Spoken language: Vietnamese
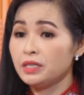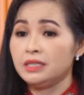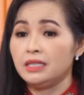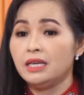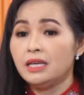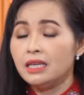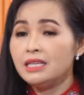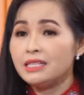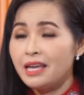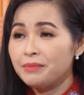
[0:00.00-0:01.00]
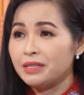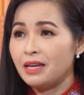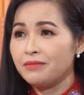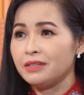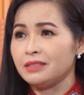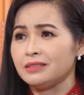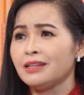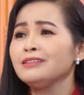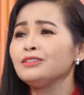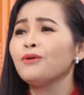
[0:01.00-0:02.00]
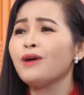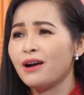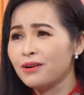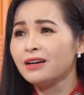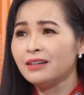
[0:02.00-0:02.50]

người thì khi xem người ta cũng phải hứng thú hào